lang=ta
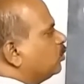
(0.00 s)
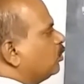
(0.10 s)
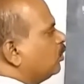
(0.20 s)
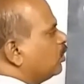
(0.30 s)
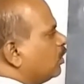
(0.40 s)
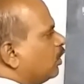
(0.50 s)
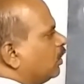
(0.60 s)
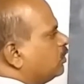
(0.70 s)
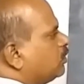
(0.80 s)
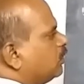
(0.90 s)
மூணு
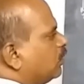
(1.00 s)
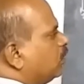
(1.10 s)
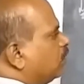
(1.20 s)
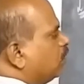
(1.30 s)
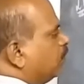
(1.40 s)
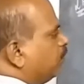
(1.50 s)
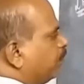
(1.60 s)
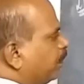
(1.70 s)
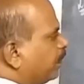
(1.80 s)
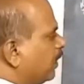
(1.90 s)
அஞ்சு ரெண்டு இருக்குது
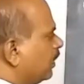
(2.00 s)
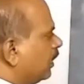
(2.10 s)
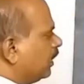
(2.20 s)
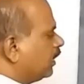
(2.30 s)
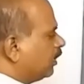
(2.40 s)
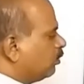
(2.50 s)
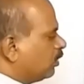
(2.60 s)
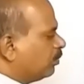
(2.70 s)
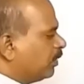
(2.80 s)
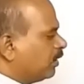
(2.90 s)
நான் ஏற்கனவே
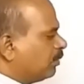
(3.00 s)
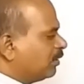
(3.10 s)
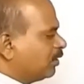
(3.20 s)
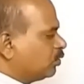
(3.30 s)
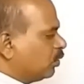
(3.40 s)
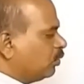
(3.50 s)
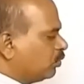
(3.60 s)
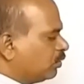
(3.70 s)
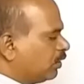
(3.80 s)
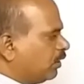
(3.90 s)
உங்களுக்கு பெருக்கிற மெத்தட் சொல்லி
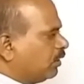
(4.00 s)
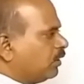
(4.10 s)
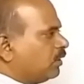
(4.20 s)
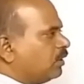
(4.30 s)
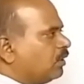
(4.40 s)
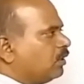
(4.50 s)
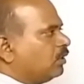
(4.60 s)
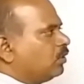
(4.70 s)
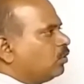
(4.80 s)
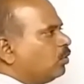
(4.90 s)
கொடுத்துருக்கேன்
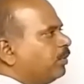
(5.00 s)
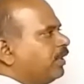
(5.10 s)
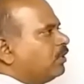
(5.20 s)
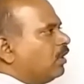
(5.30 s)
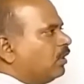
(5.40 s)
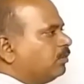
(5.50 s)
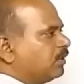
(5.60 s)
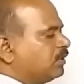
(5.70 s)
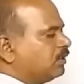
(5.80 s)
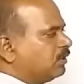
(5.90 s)
ரோ பை காலம்
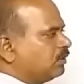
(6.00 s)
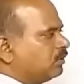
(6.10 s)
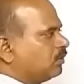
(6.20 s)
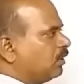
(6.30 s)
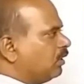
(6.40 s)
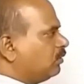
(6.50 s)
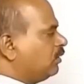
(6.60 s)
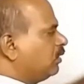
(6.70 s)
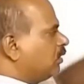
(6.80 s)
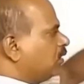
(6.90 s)
மெத்தடு அதாவது
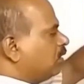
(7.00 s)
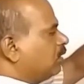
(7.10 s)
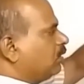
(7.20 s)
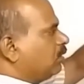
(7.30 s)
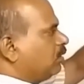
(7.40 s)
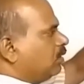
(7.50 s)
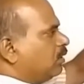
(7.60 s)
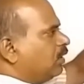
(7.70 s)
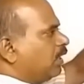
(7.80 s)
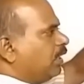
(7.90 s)

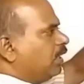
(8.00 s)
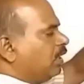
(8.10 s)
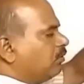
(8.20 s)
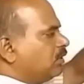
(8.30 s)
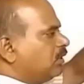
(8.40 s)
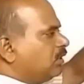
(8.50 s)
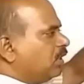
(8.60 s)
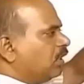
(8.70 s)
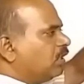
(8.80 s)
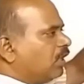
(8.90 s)
நிறைகளை வந்து
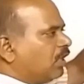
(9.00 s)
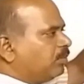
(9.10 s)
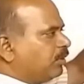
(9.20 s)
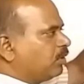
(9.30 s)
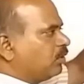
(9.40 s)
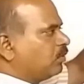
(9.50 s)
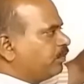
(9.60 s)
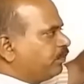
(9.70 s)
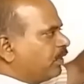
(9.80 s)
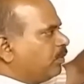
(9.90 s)
நிரல்களால் பெருக்கணும்
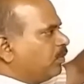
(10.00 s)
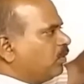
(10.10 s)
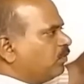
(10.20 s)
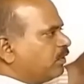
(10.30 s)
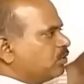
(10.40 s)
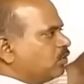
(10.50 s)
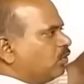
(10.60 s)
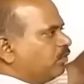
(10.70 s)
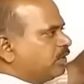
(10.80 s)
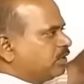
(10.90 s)
இப்போது ஃபஸ்ட் ரோ
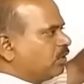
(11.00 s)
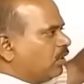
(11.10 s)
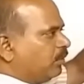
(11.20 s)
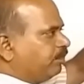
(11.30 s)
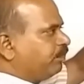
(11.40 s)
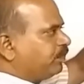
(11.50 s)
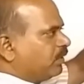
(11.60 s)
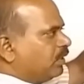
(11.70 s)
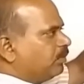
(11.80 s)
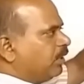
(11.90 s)
ஃபஸ்ட்டு காலம்
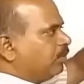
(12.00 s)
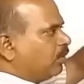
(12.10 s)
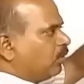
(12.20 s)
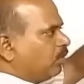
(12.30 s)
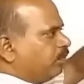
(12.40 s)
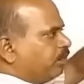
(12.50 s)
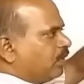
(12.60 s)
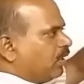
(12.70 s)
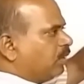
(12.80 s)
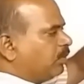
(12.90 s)
இந்த மாதிரி பண்ணுறோம்
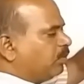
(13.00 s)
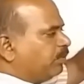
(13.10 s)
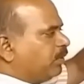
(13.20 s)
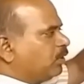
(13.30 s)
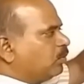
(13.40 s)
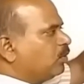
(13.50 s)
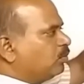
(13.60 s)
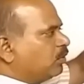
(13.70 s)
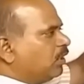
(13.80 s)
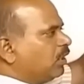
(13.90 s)
அப்போ பெருக்கும்போது
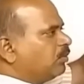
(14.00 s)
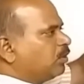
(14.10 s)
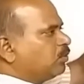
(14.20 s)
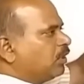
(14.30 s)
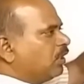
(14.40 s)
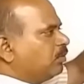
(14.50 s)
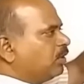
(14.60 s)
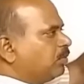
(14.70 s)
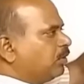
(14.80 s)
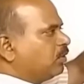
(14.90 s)
முதல் எலிமெண்ட் முதல்
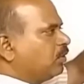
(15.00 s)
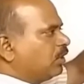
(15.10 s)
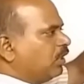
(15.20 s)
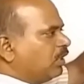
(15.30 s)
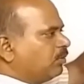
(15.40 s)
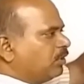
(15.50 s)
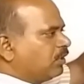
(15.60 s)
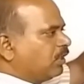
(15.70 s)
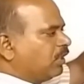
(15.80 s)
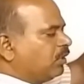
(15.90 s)
எலிமெண்ட்டை பெருக்கணும் ரெண்டாவது எலிமெண்ட்டு
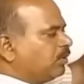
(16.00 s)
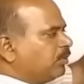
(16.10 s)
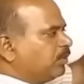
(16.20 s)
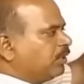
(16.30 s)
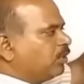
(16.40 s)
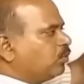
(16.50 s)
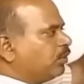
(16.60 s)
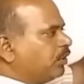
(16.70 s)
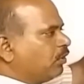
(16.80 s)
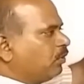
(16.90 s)
ரெண்டாவது எலிமெண்ட்டை பெருக்கி
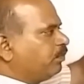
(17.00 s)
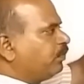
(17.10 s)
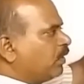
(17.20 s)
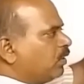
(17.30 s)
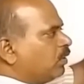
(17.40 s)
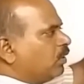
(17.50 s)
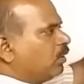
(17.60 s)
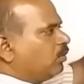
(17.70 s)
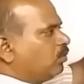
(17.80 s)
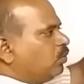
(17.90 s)
கூட்டிக்கிறணும்
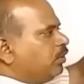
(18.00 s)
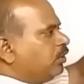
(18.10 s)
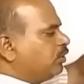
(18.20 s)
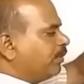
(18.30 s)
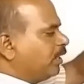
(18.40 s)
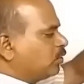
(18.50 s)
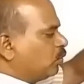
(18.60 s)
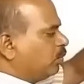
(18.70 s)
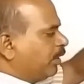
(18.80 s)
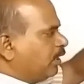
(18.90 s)
மூணு இன்ட்டு மைனஸ்
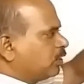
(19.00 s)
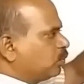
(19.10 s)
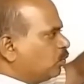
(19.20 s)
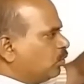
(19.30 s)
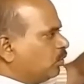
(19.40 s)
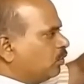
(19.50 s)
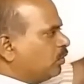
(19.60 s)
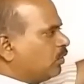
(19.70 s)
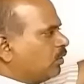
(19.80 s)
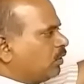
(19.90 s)
ஒன் மைனஸ் மூணு
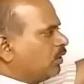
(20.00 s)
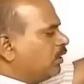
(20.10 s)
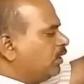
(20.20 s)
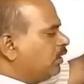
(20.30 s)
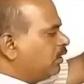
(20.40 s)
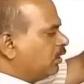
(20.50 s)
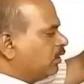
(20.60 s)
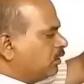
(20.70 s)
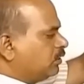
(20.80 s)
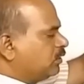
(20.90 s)
ரெண்டு இன்ட்டு
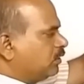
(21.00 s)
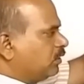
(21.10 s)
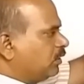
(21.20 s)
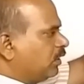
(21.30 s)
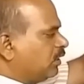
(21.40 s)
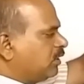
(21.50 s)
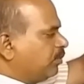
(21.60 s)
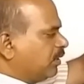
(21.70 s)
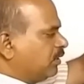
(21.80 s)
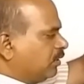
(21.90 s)
அஞ்சு ரெண்டு அஞ்சா
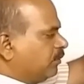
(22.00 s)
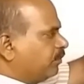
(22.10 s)
பத்து